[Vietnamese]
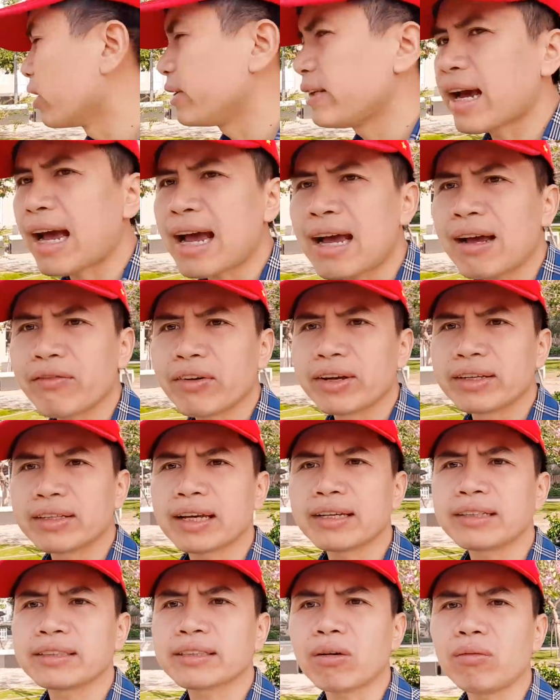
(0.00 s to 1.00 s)
giá, phải
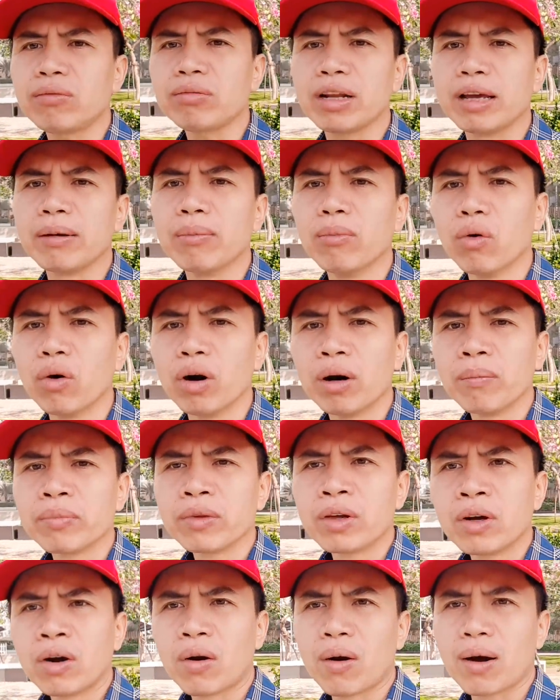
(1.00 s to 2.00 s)
nhanh chóng để mua
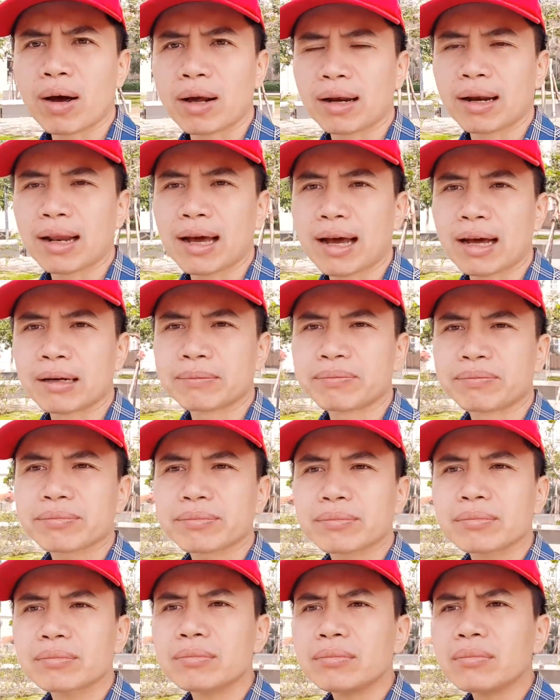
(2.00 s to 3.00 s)
hoặc là
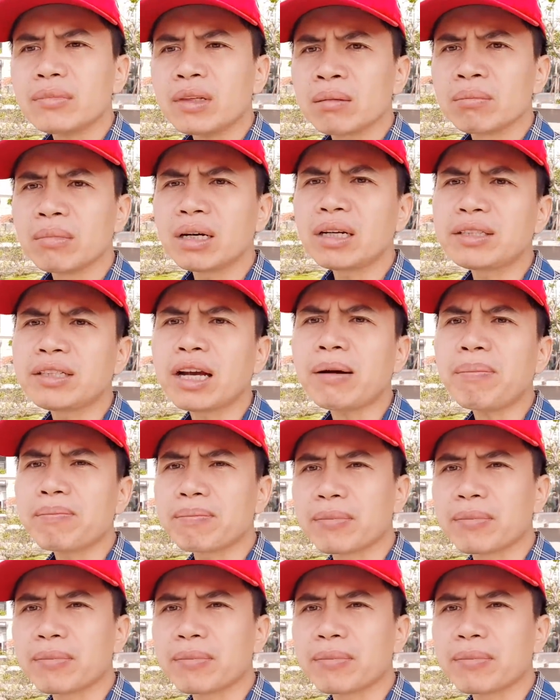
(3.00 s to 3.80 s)
bất chấp